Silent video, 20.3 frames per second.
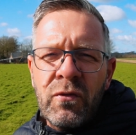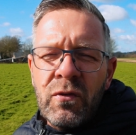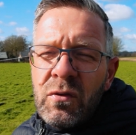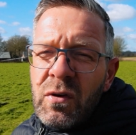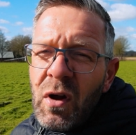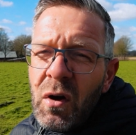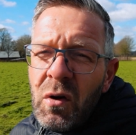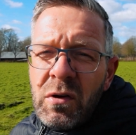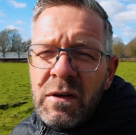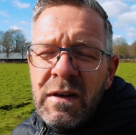Und
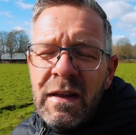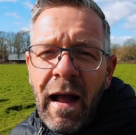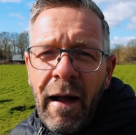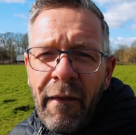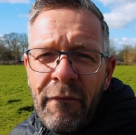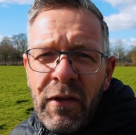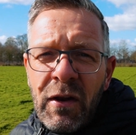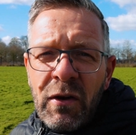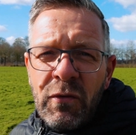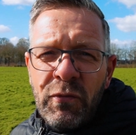auch die
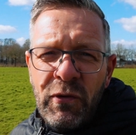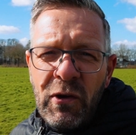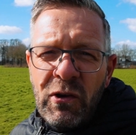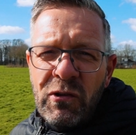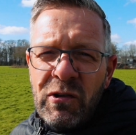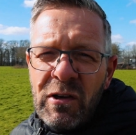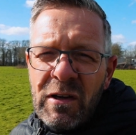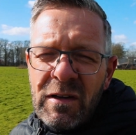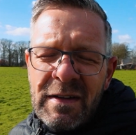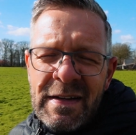anderen
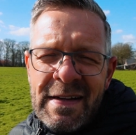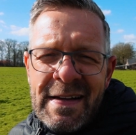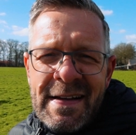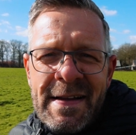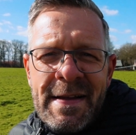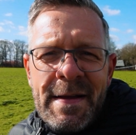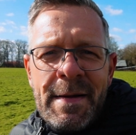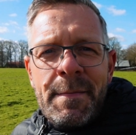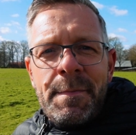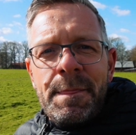Fische,
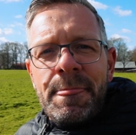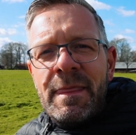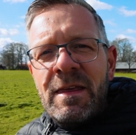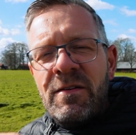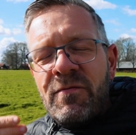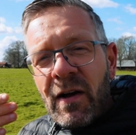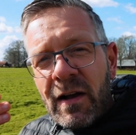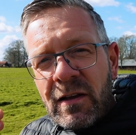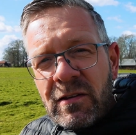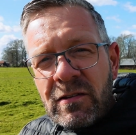
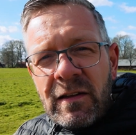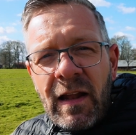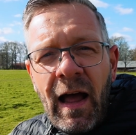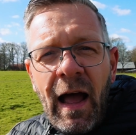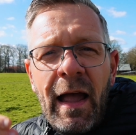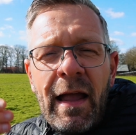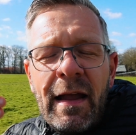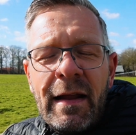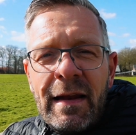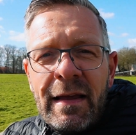die wachsen
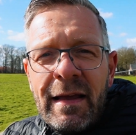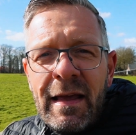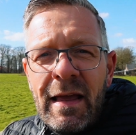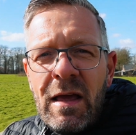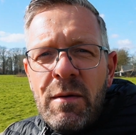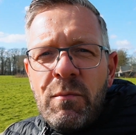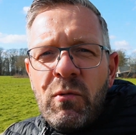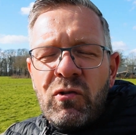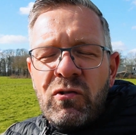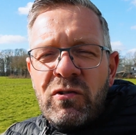eigentlich immer